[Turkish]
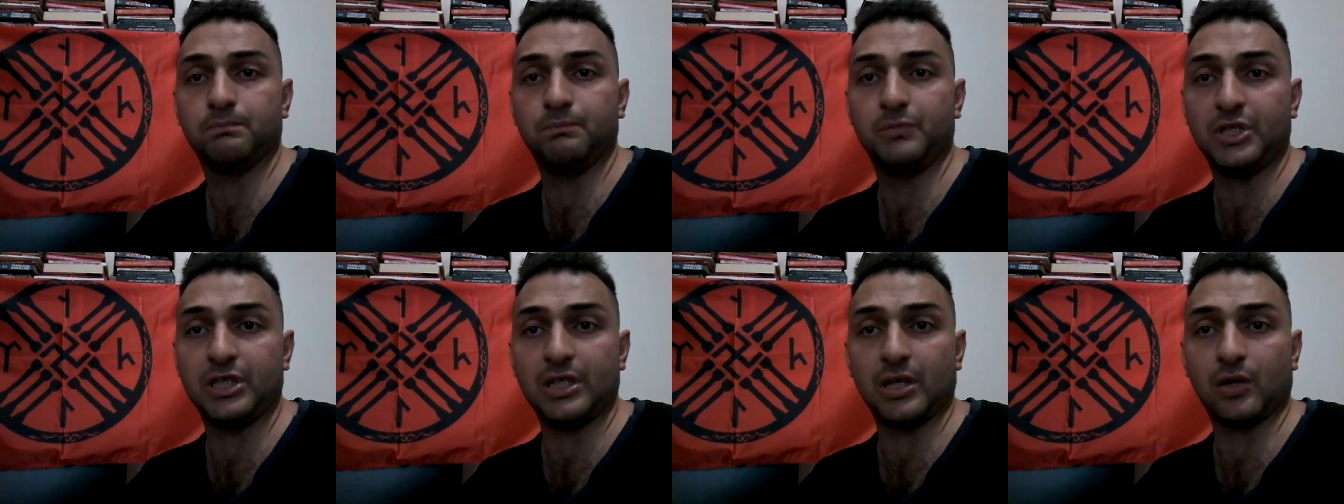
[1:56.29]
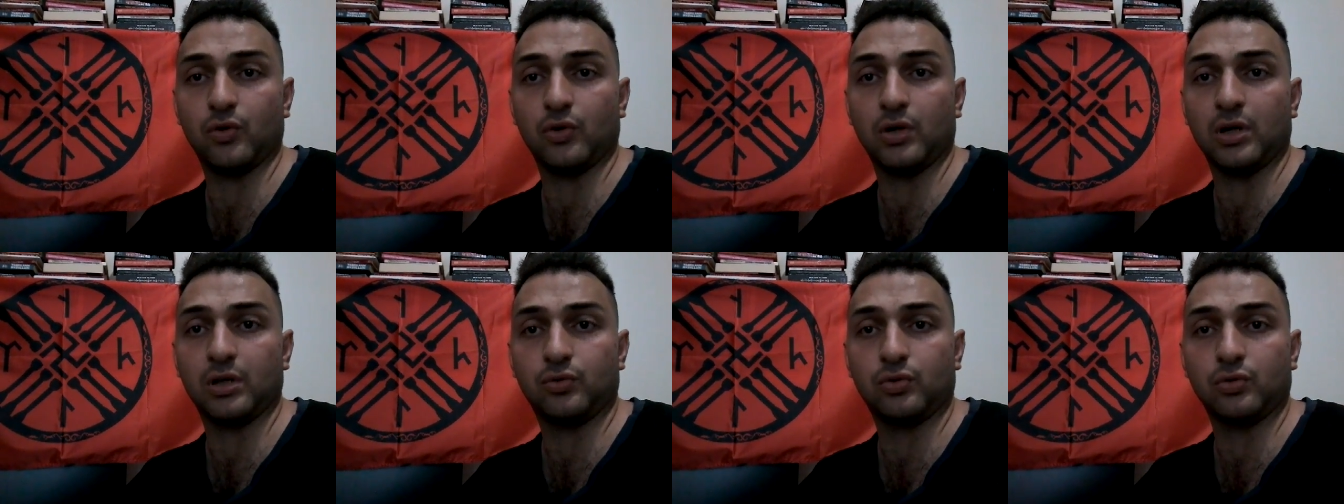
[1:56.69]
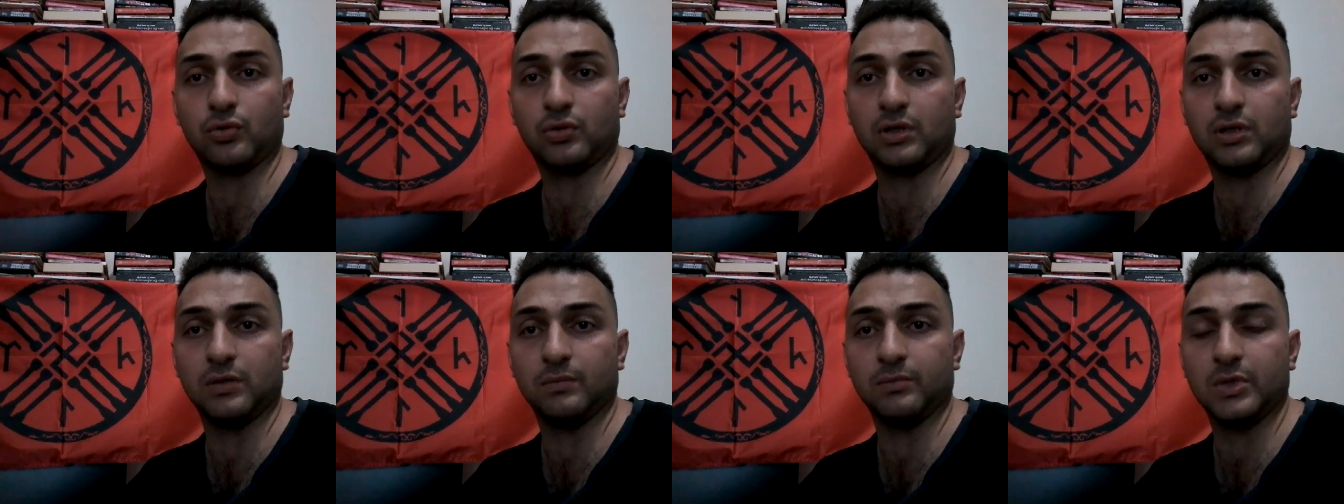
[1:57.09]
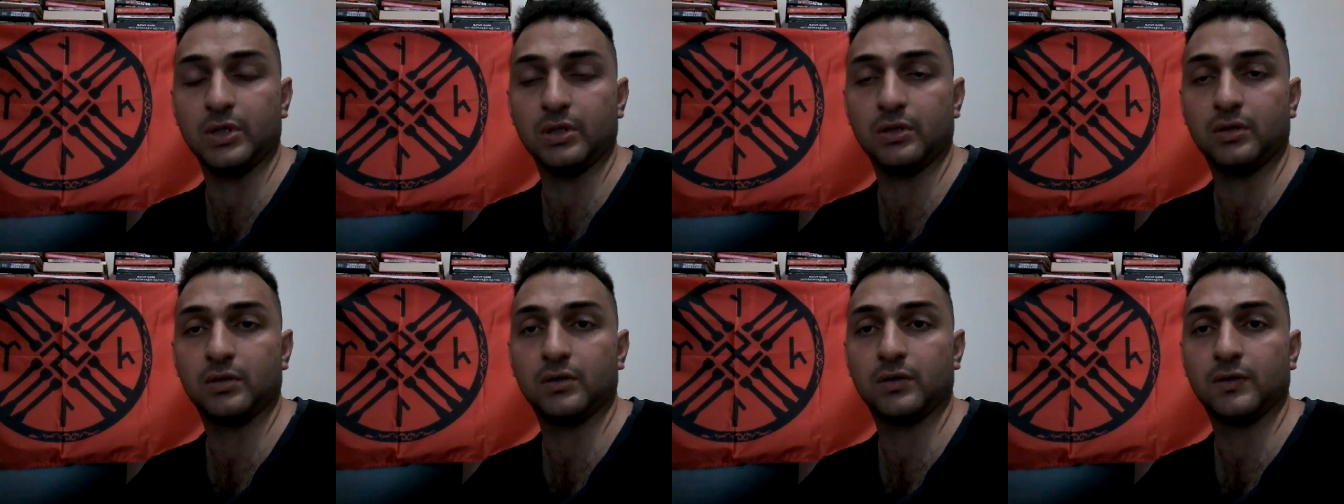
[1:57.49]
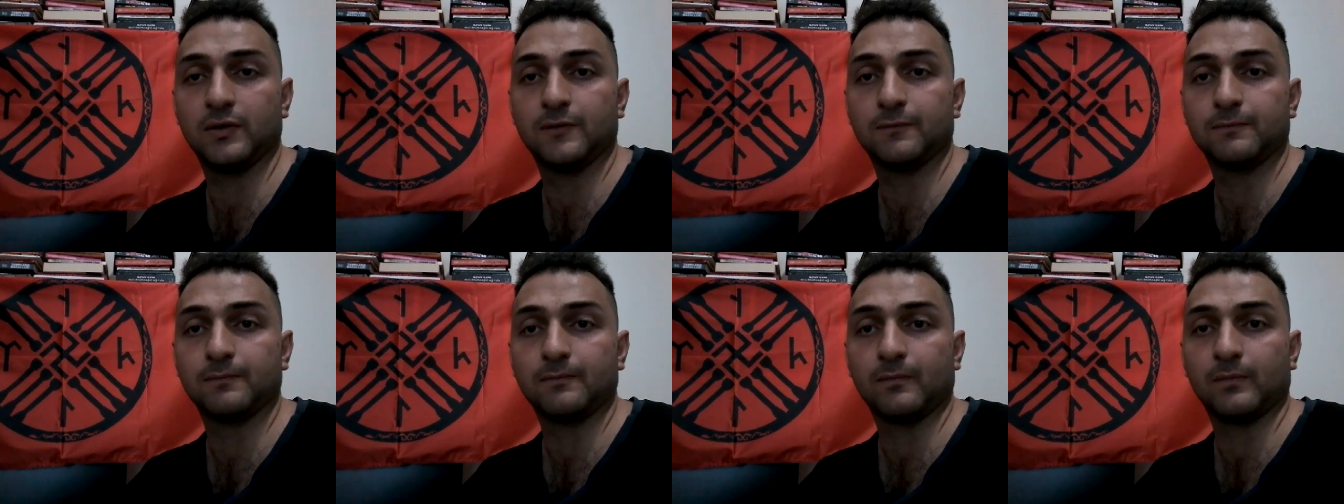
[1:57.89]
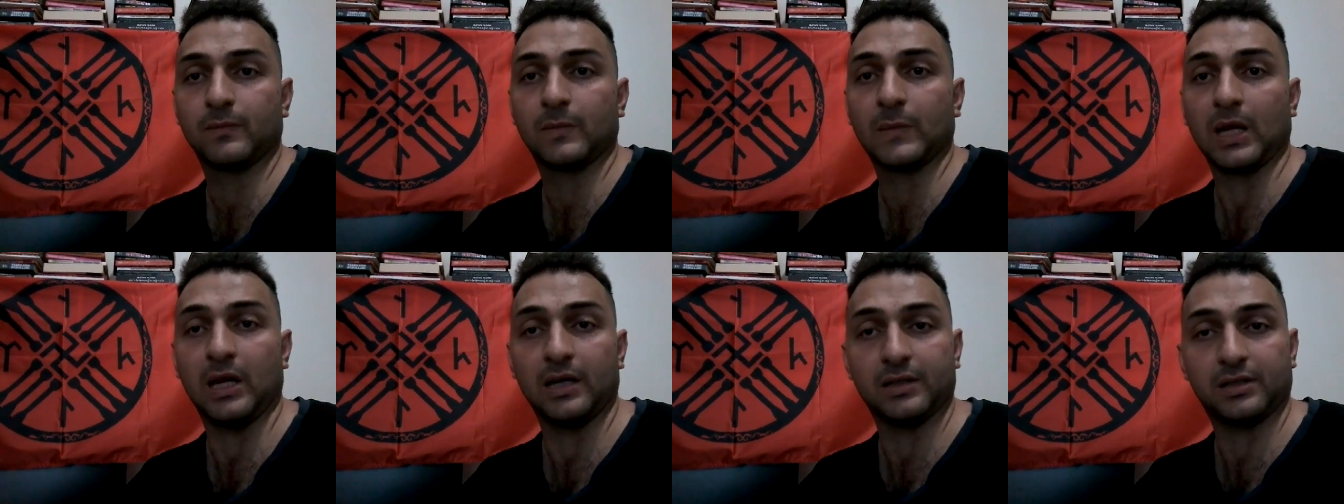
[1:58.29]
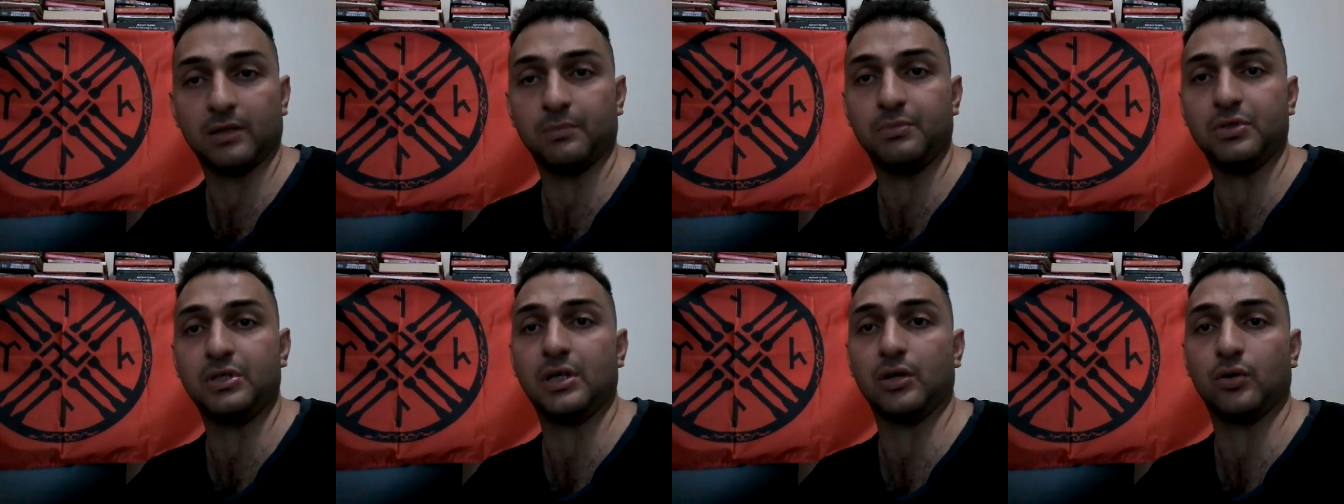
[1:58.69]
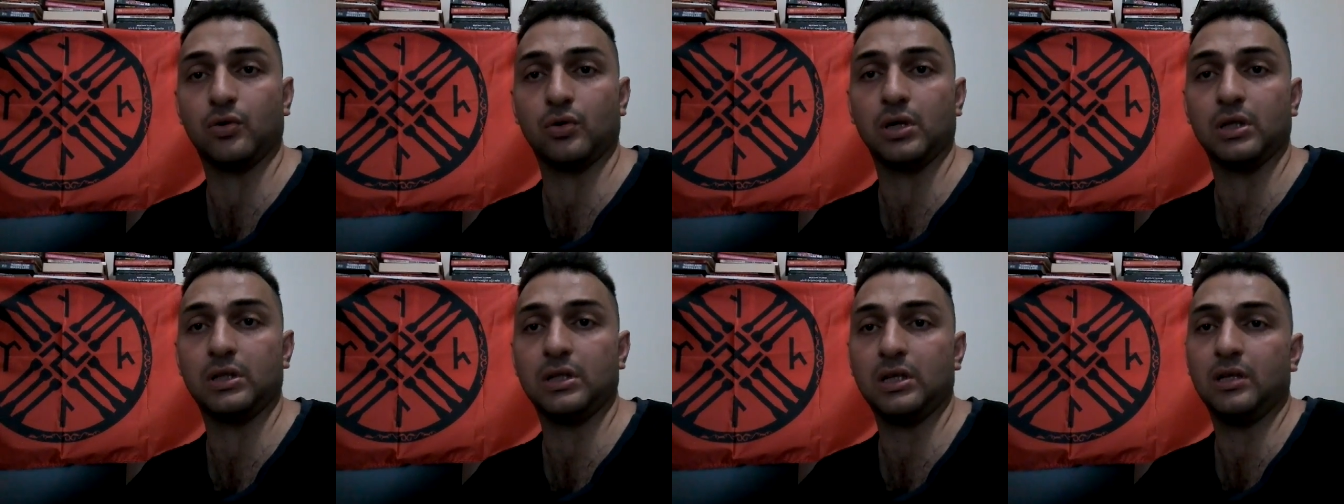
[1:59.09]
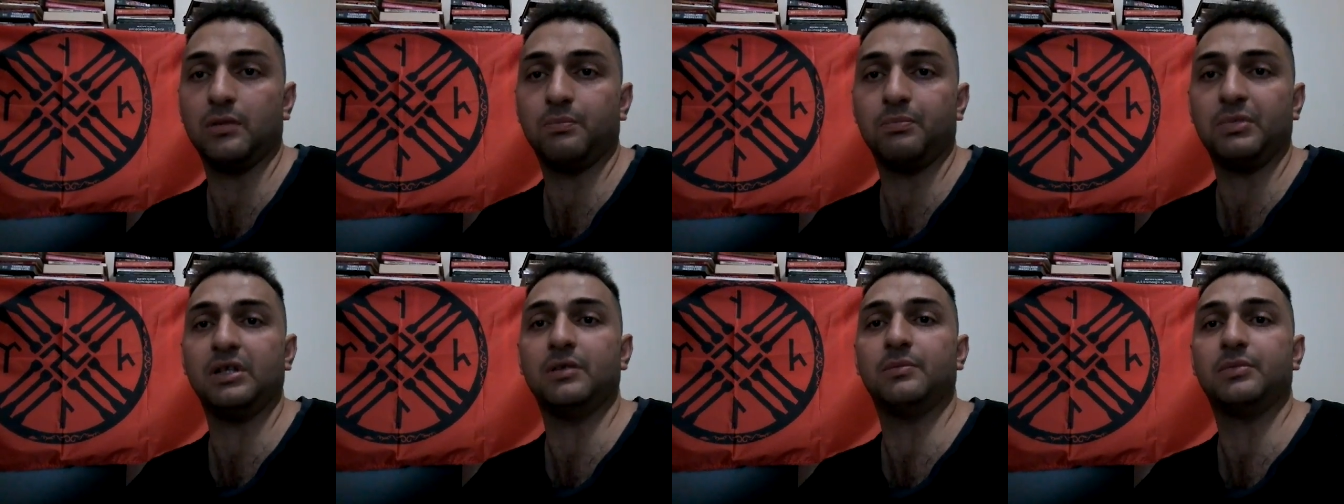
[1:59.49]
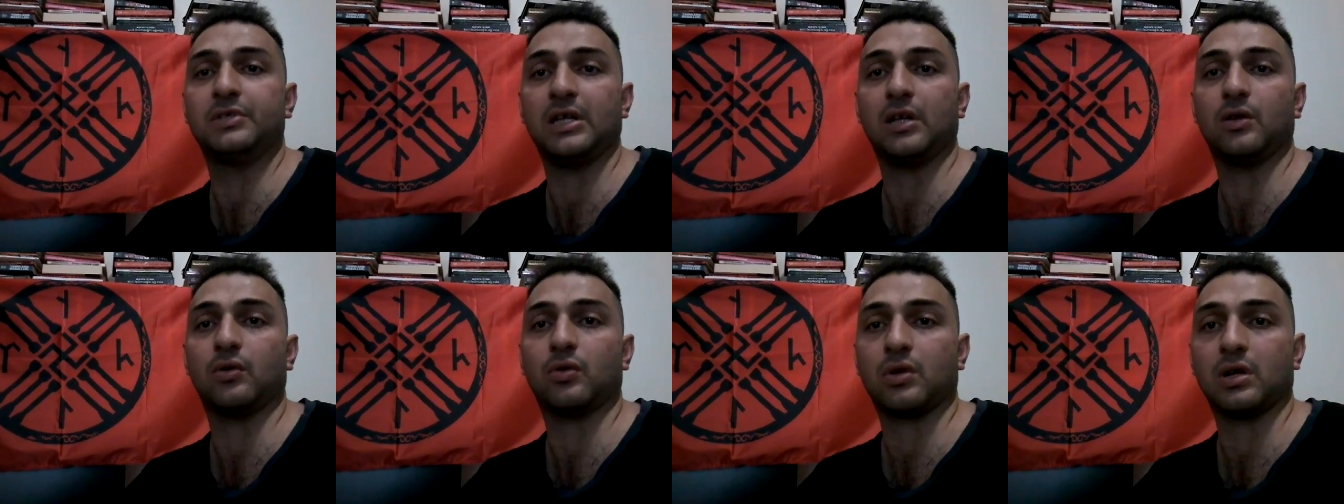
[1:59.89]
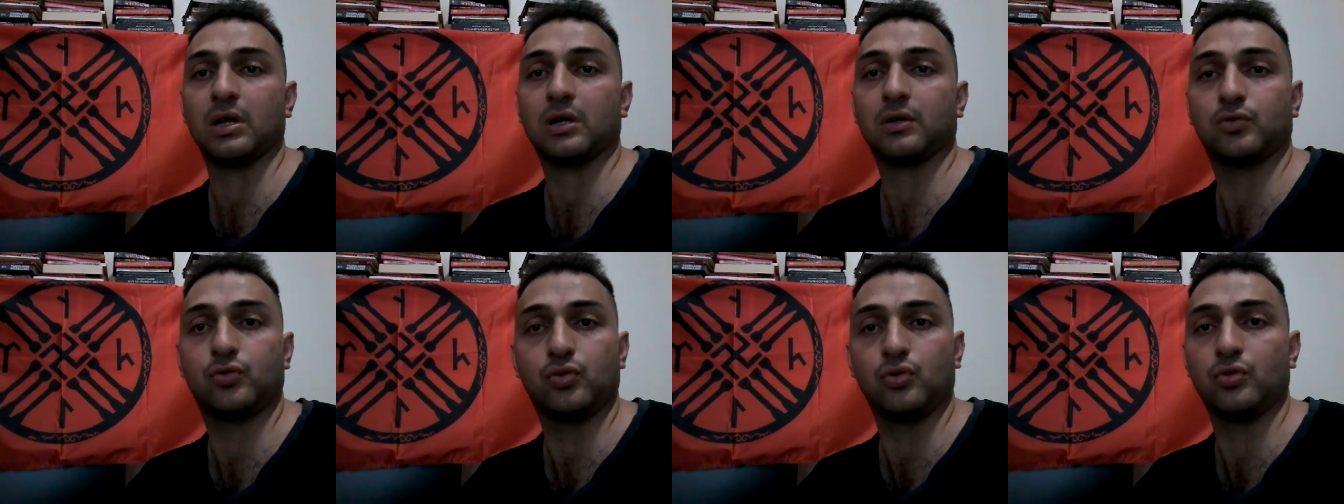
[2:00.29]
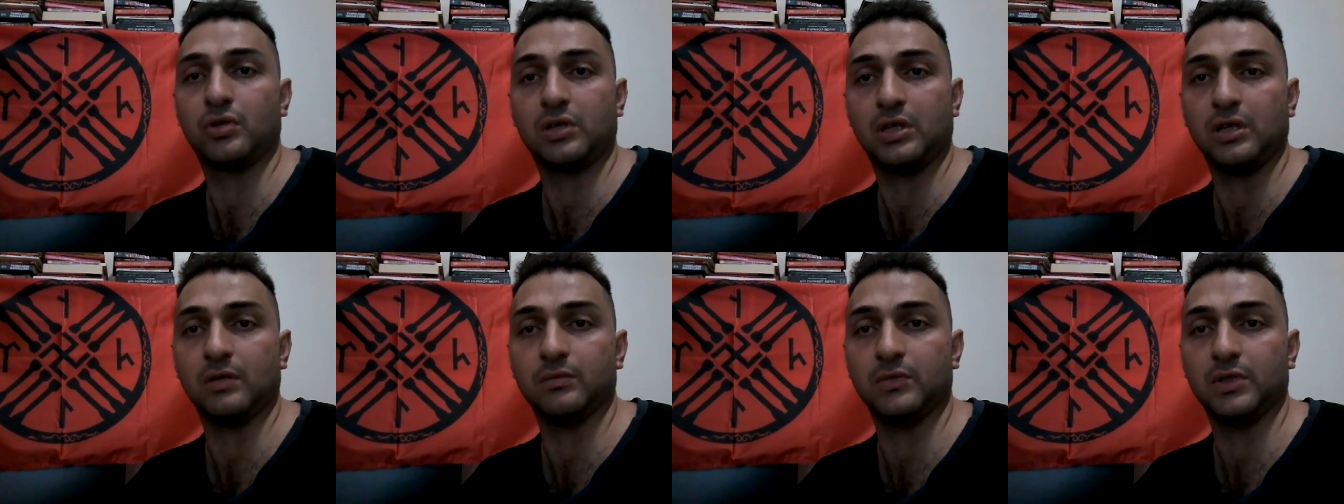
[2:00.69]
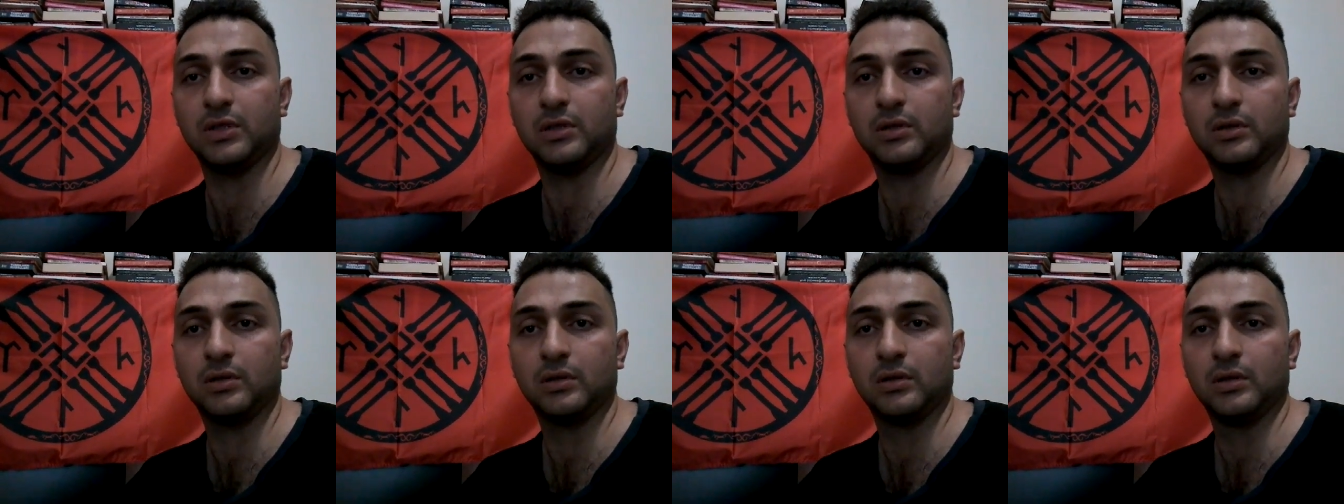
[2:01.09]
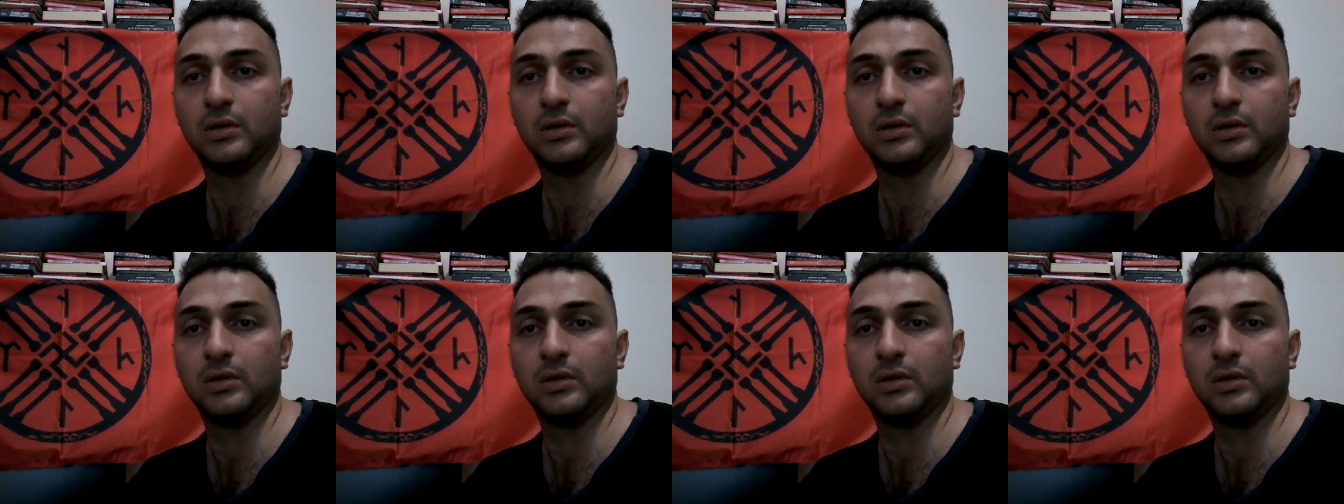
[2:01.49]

Bize göre Türk kimdir? hatta bize göre değil bilimsel olarak Türk kimdir?